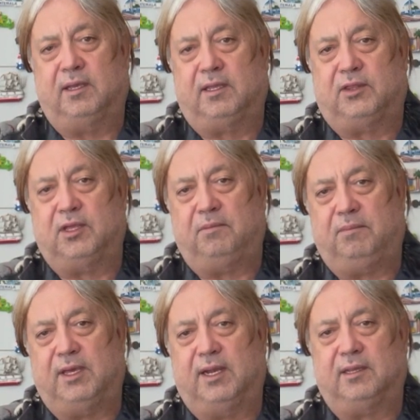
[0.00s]
gideceğim
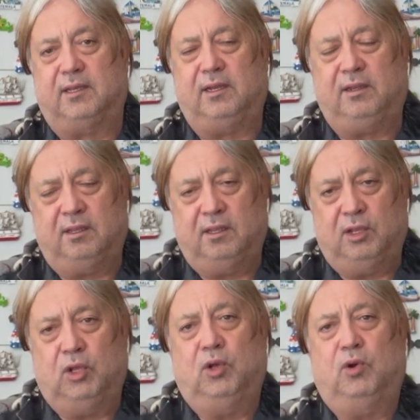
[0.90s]
bir yer değil.
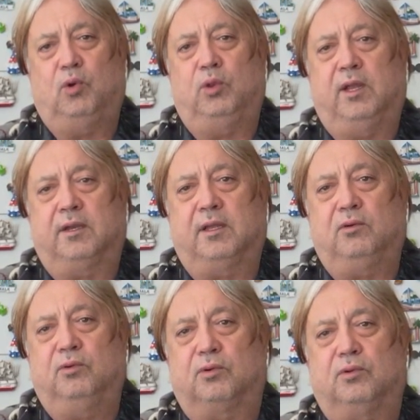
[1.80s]
Onlardan
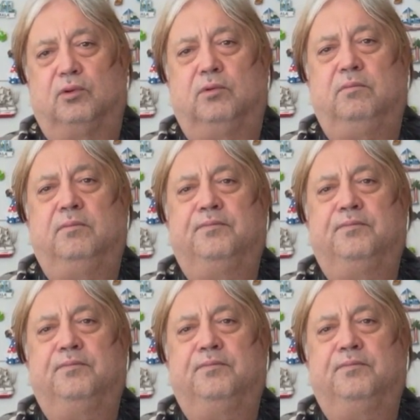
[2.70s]
kurtuldum.